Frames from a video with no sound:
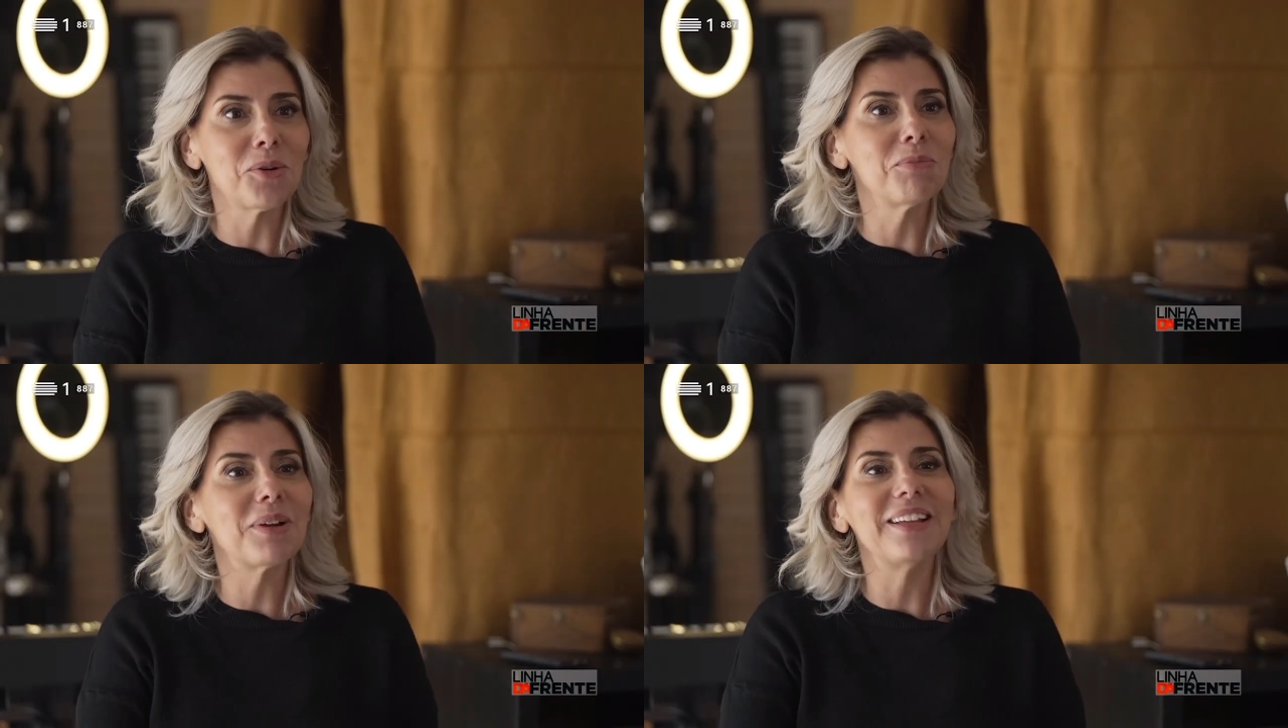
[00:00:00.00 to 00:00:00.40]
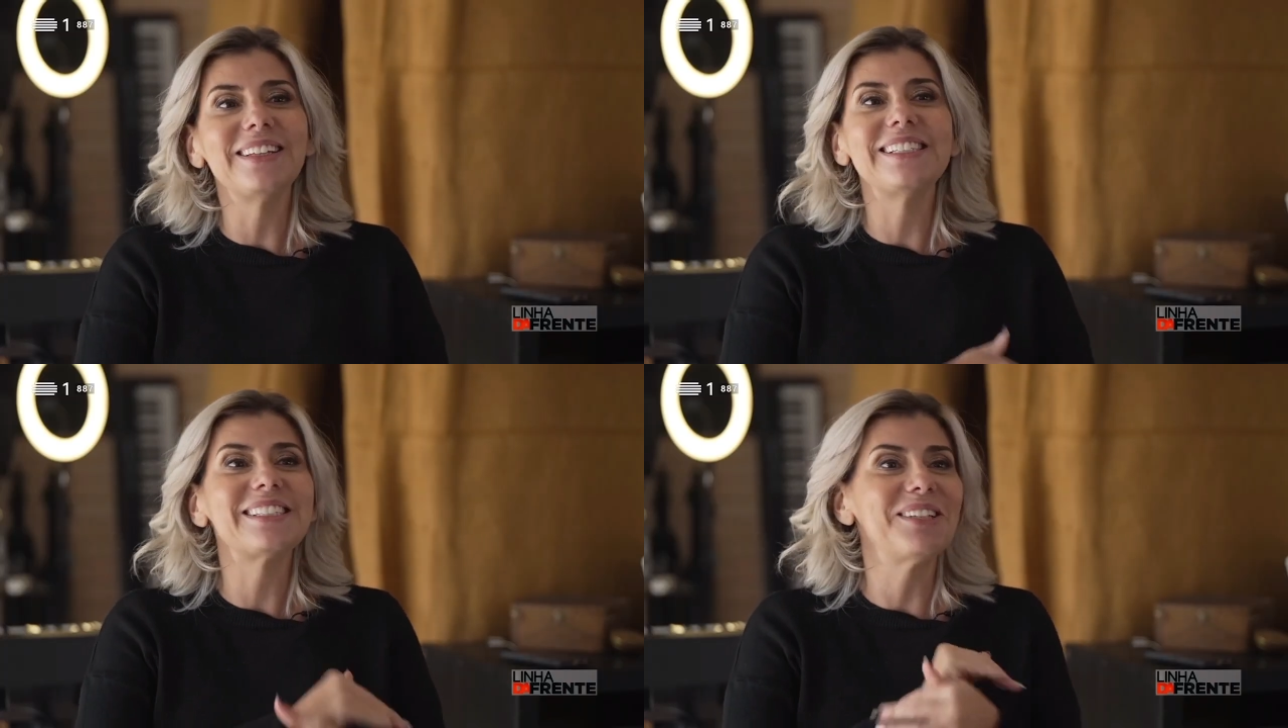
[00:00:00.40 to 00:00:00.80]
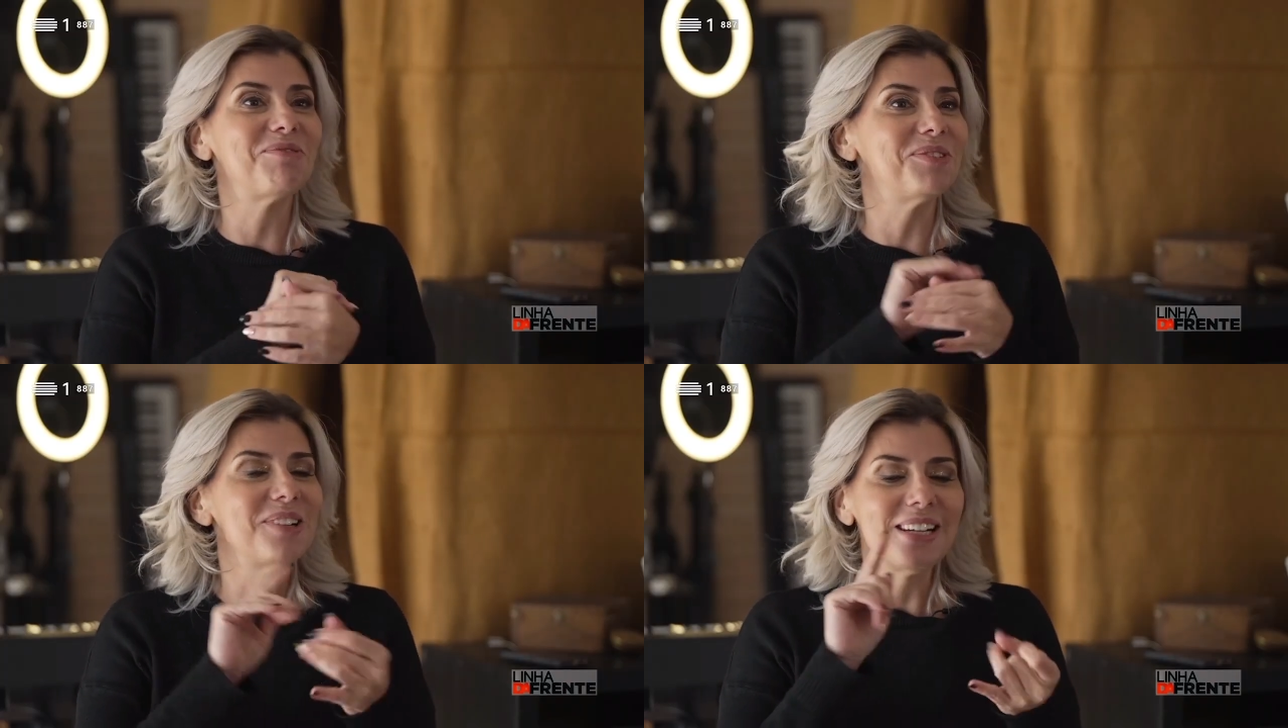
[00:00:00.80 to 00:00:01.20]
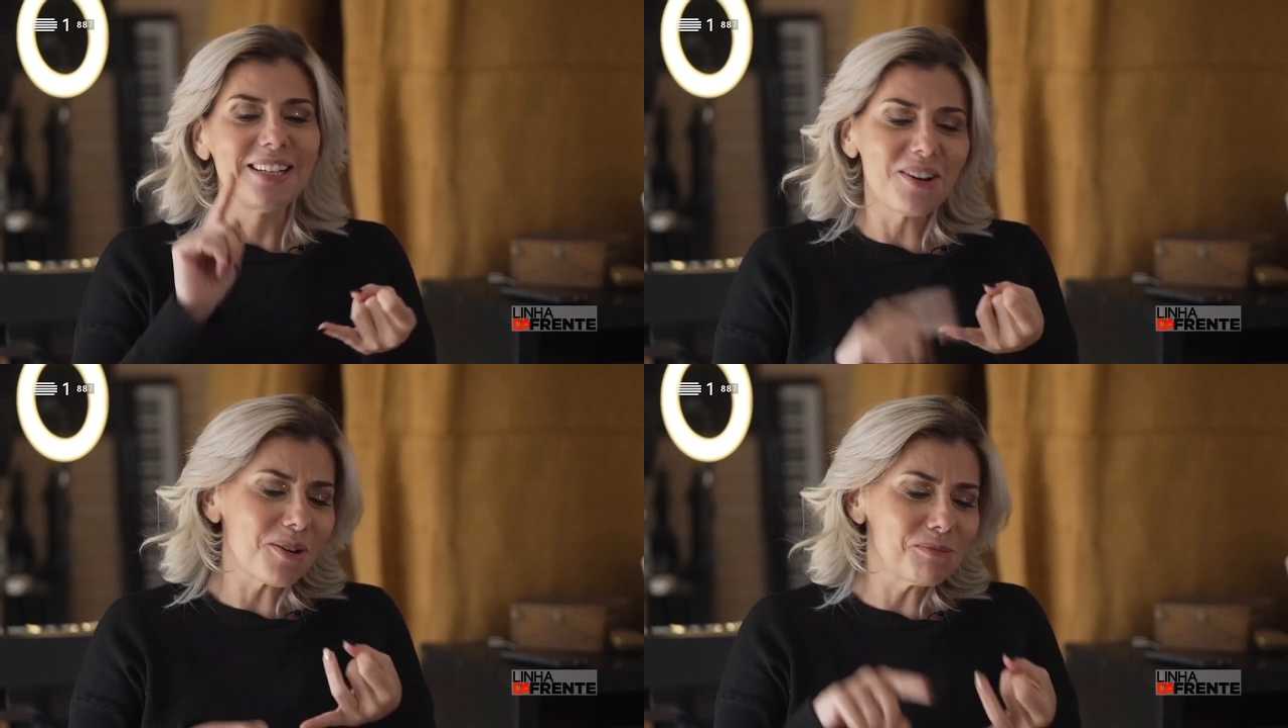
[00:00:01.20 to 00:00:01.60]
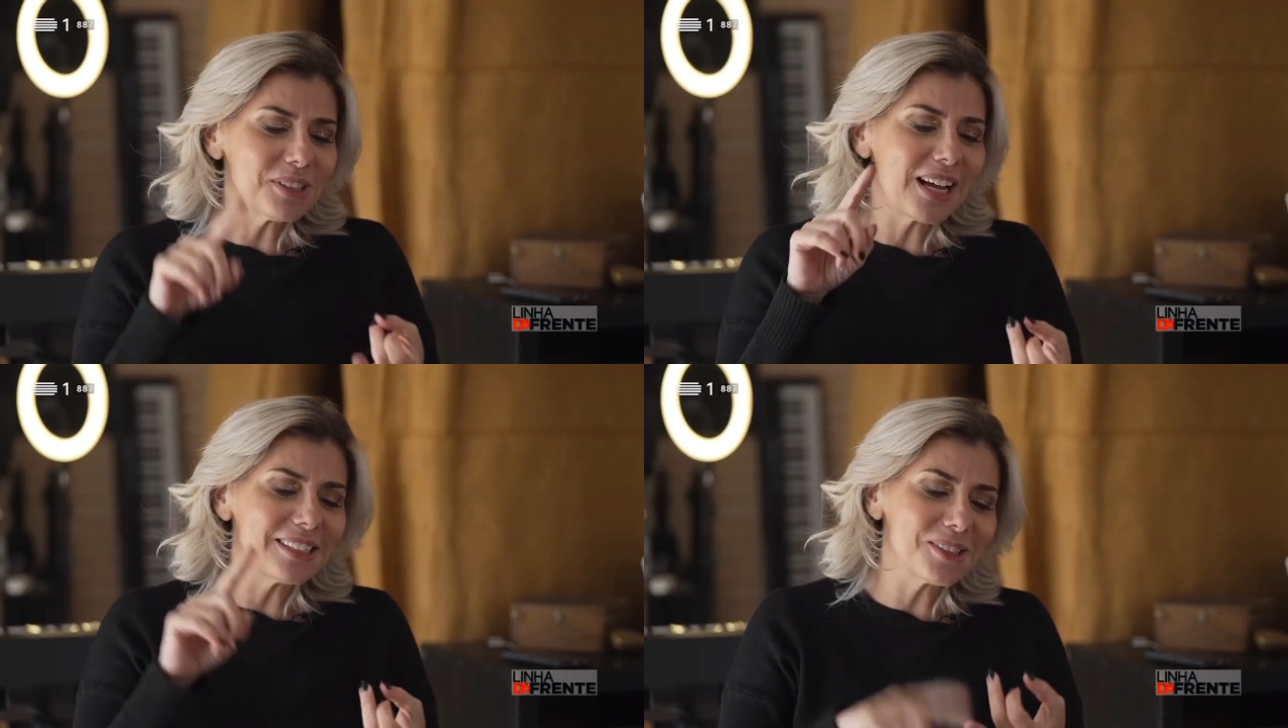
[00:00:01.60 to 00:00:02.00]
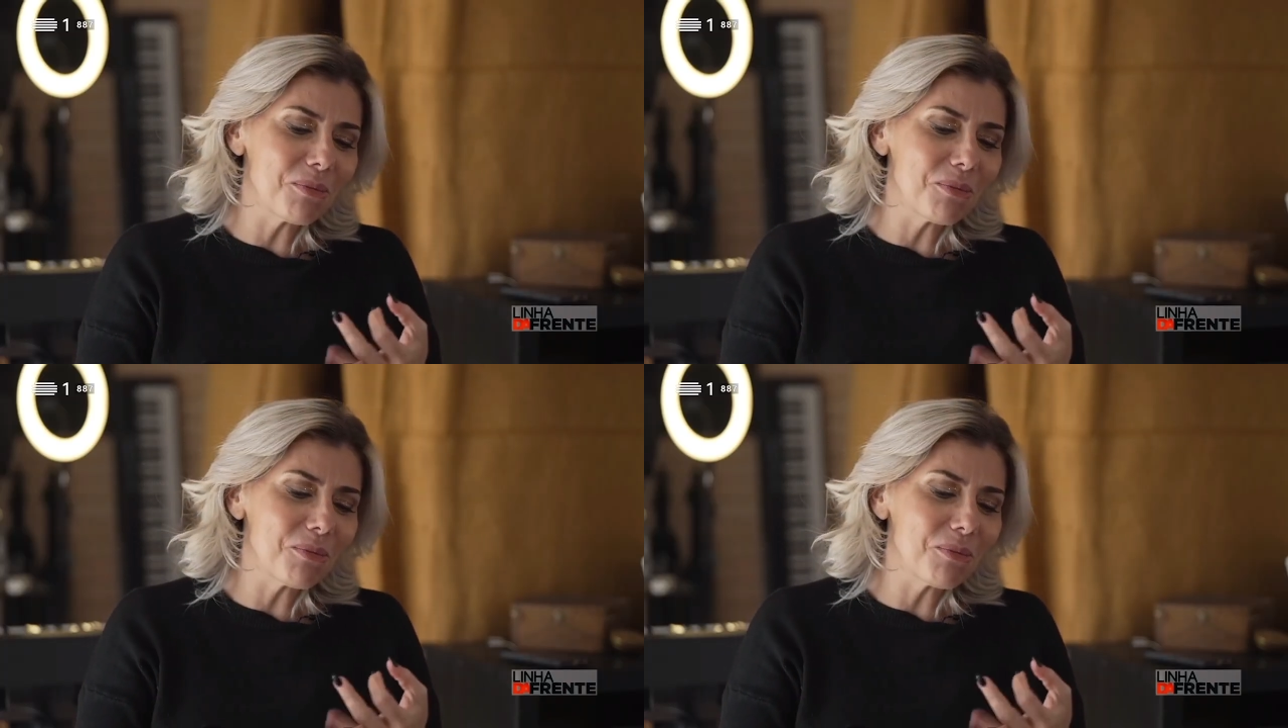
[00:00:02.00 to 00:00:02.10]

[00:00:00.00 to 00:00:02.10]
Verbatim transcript: como quem diz tipo, não como gelados,